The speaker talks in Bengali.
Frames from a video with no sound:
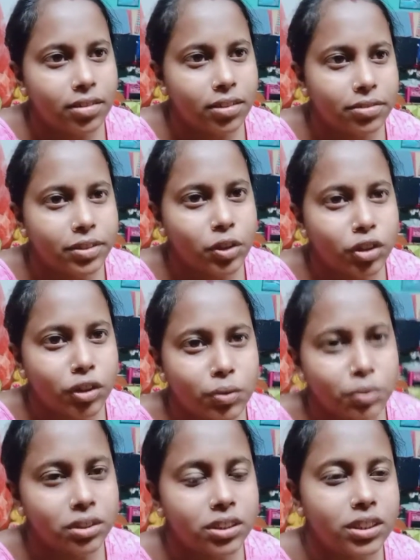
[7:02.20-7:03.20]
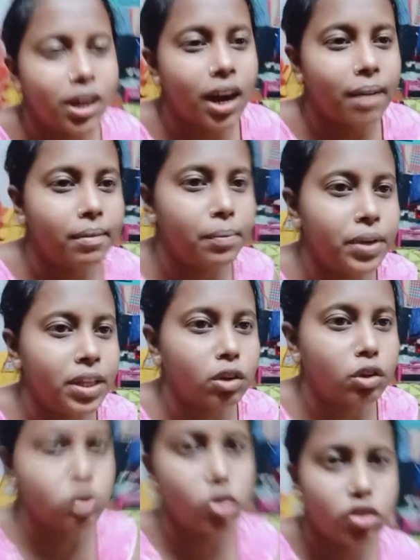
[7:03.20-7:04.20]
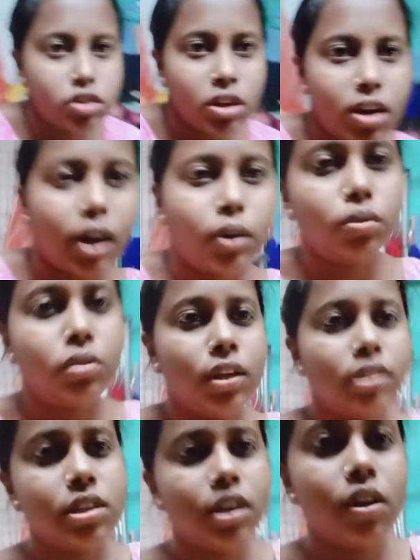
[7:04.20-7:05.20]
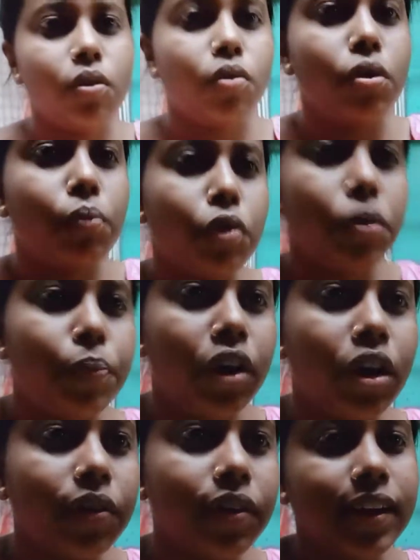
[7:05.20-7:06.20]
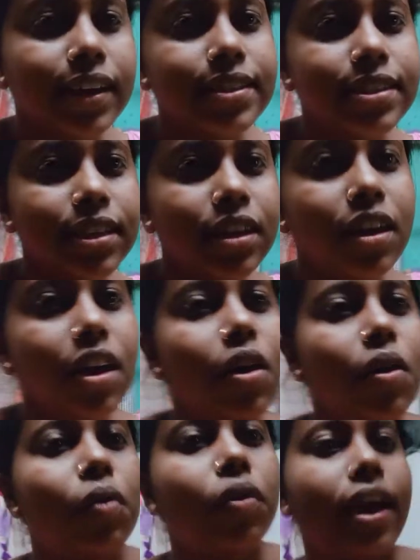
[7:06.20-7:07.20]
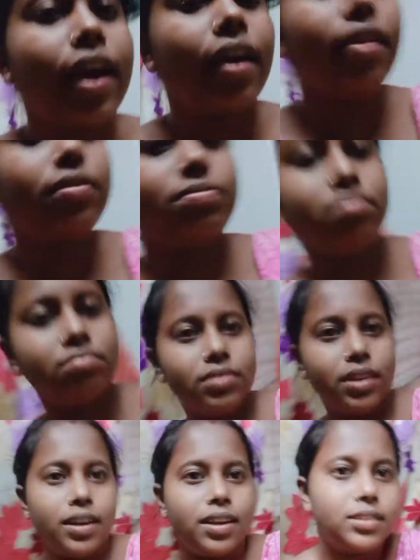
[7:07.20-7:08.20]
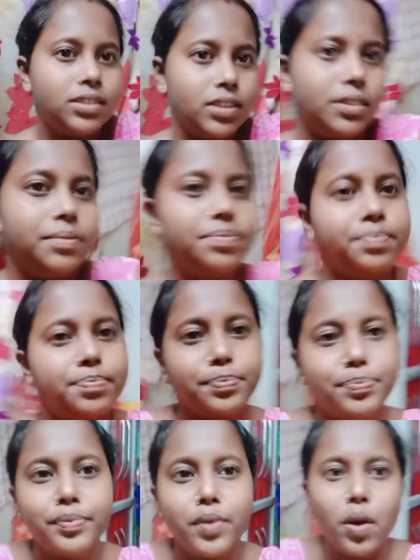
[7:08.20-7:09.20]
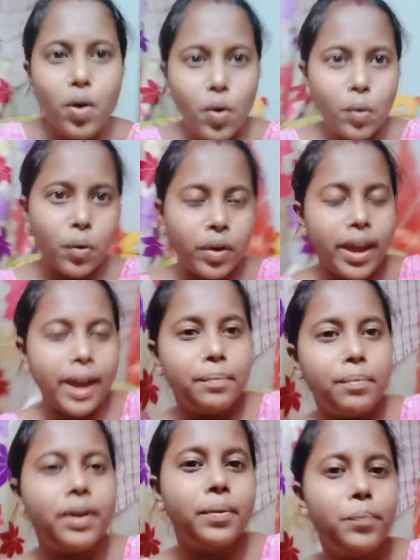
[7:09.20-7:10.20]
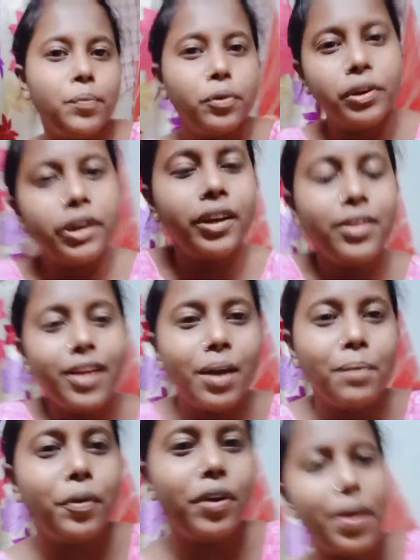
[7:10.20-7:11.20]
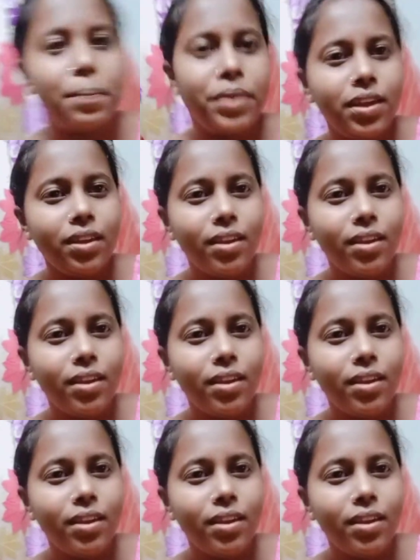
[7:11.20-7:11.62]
ভিডিওটা করছি আর আমার মেয়ে দেখো শুয়ে শুয়ে কার্টুন দেখছে ওর বই পড়া হয়ে গেছে ওকে যাচ্ছে না ওকে একবারে পড়িয়ে তারপরে আমি